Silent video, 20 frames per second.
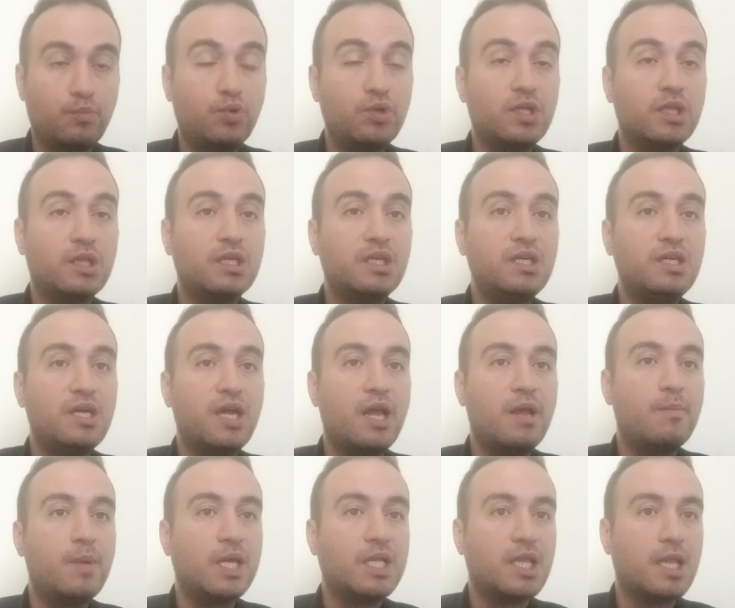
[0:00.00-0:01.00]
Bu yılı
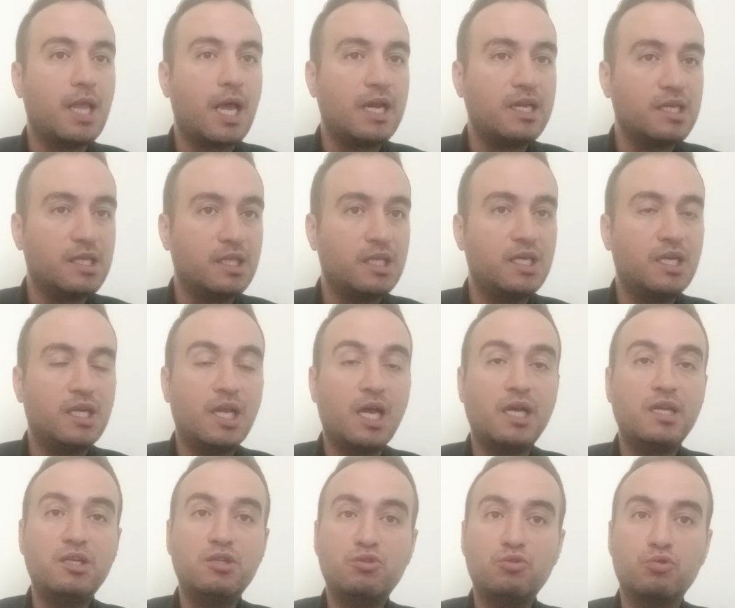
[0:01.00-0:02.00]
emekliler yılı
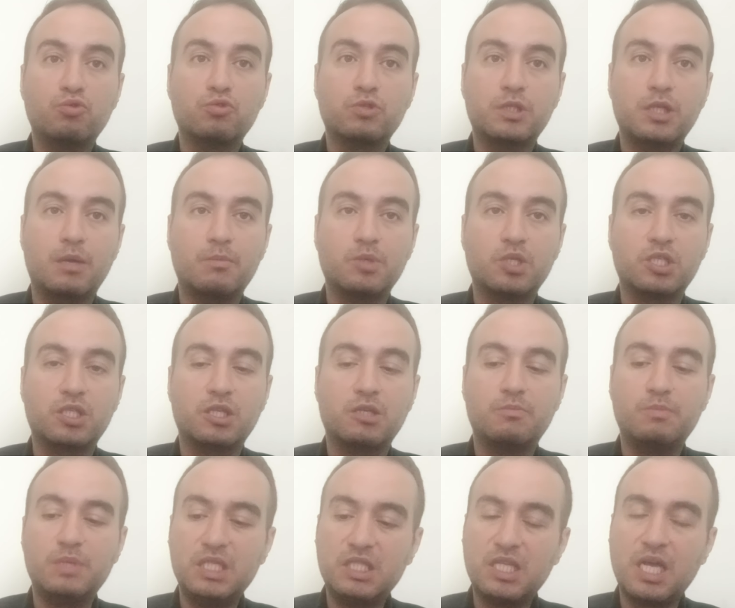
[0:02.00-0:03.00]
ilan ediyoruz
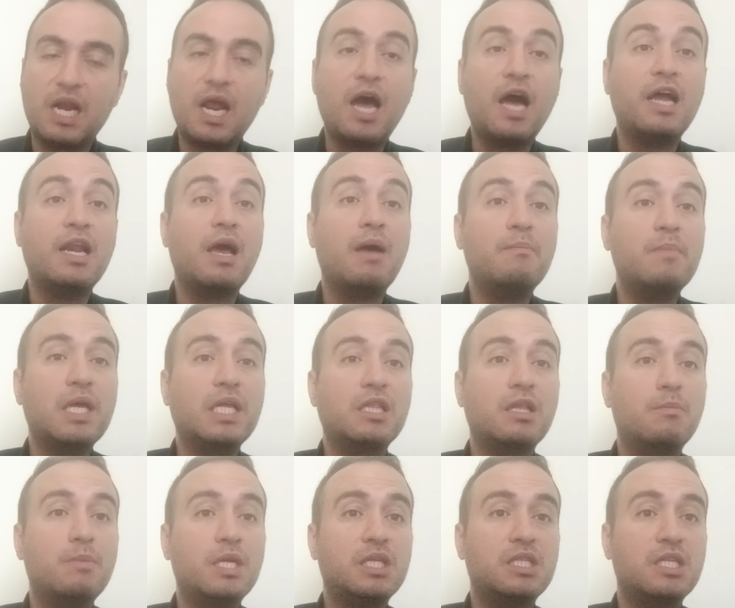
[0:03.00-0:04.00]
demişti. Bizler halen
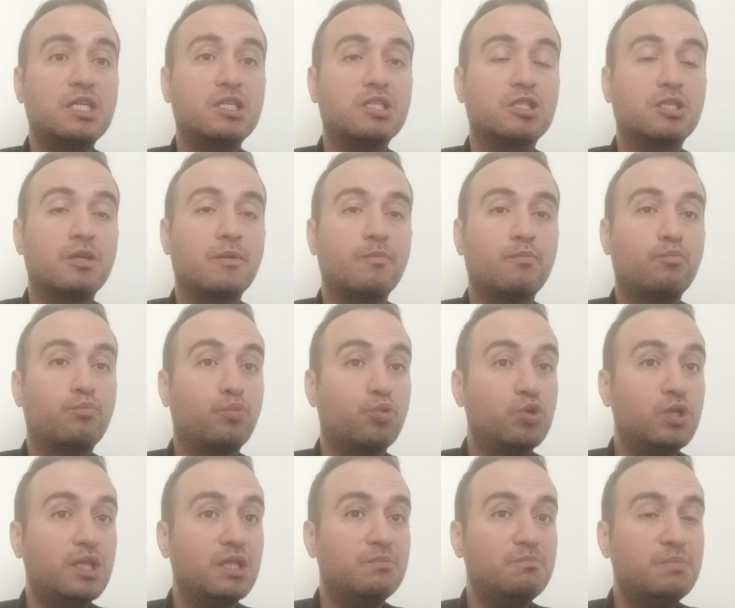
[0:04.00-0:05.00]
beklemekteyiz
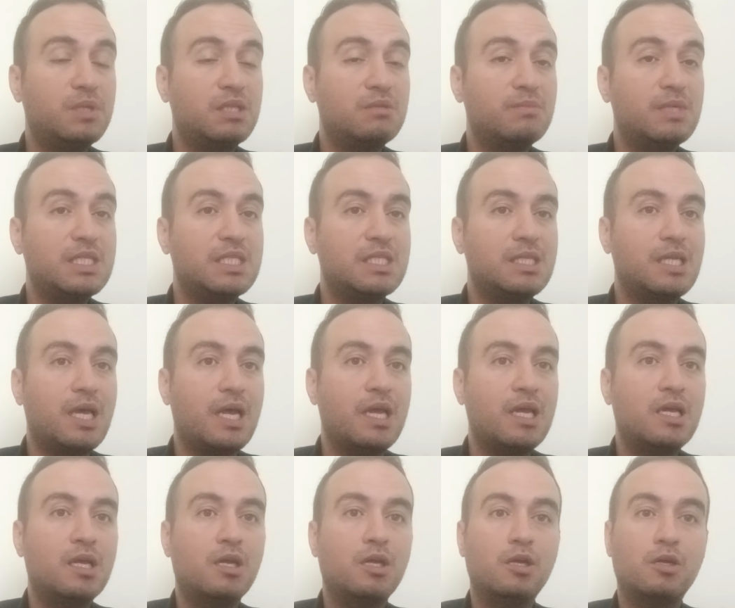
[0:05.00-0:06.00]
bu yılın
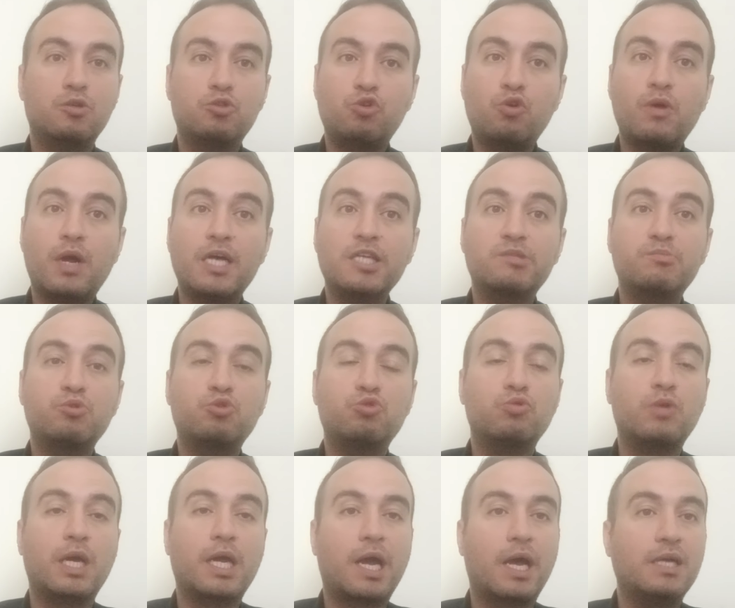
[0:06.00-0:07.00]
bitmesine çok az bir
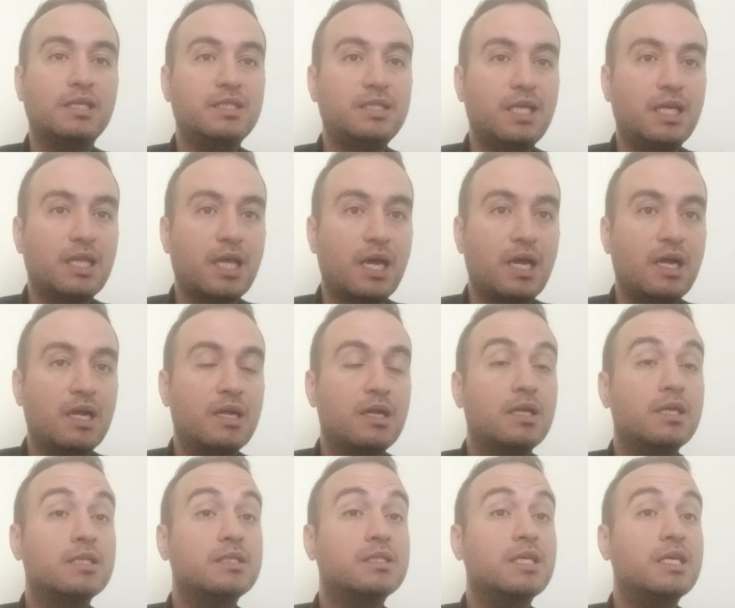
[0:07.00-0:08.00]
süre kalsa da
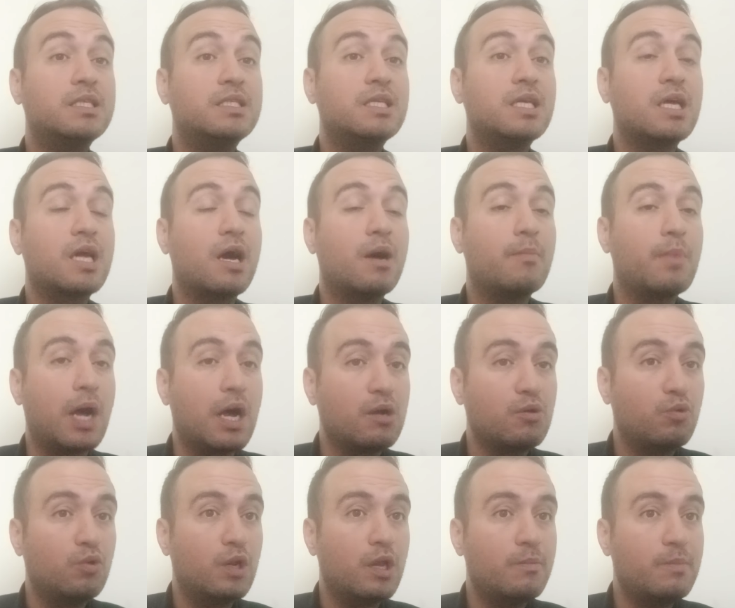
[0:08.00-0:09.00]
SSK
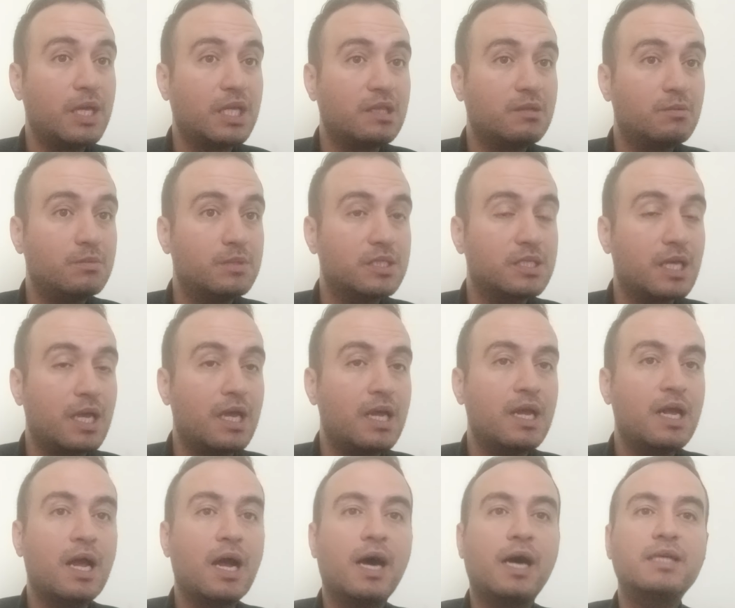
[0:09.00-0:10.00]
Bağkur
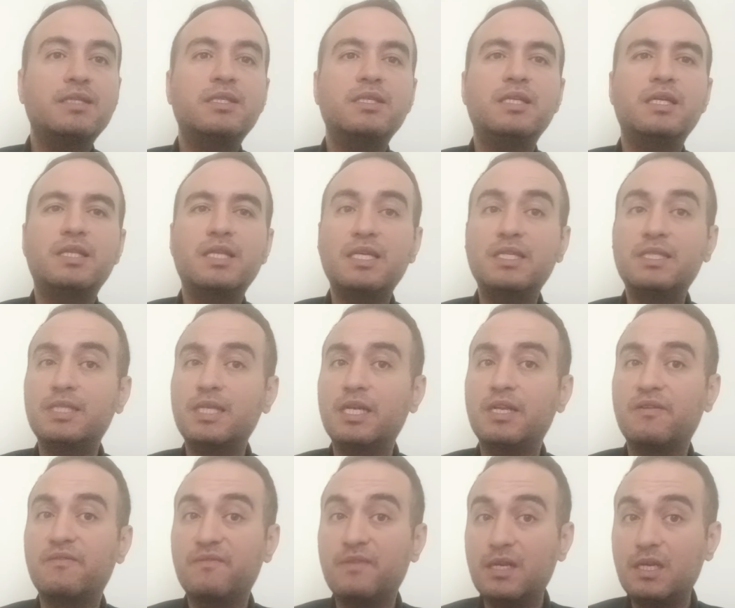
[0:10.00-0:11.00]
emeklimize hazine
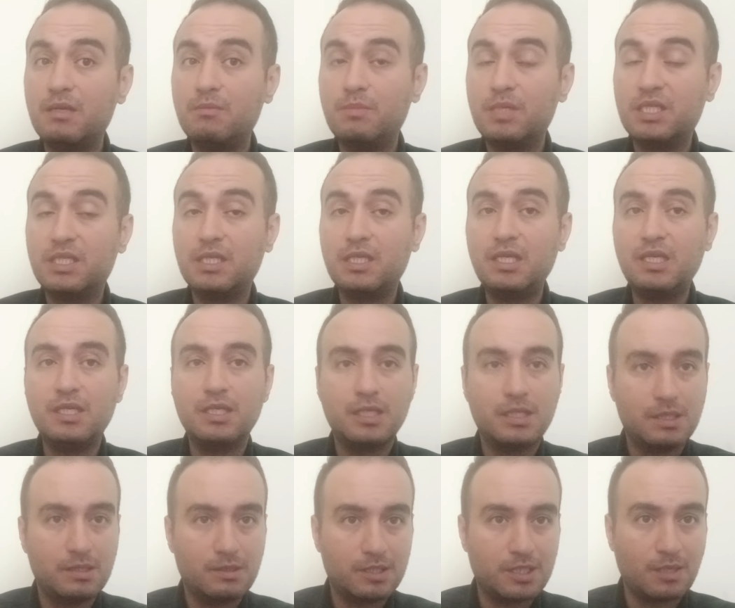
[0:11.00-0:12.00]
desteğinin verilmesini
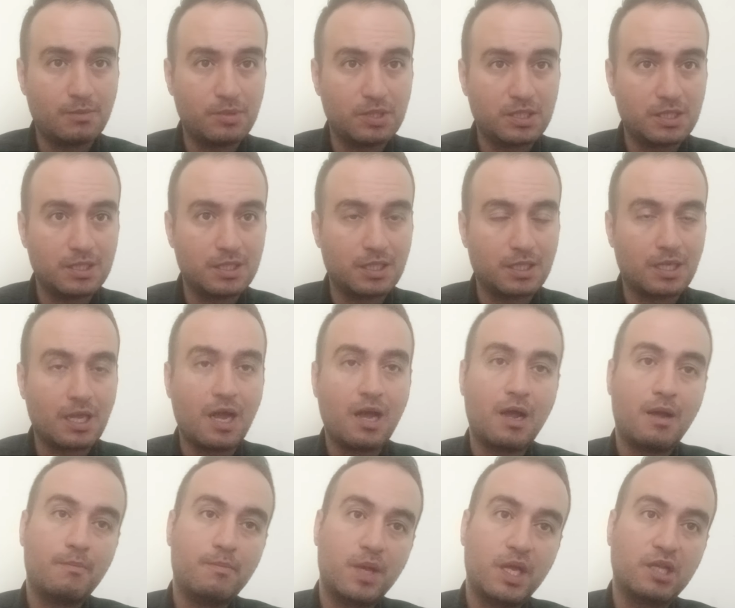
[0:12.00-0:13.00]

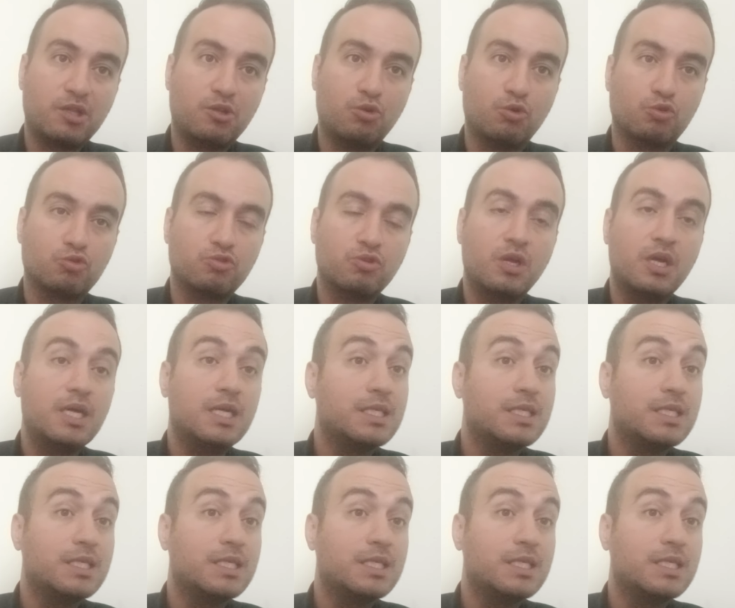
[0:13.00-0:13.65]
sabırsızlıkla bekliyoruz.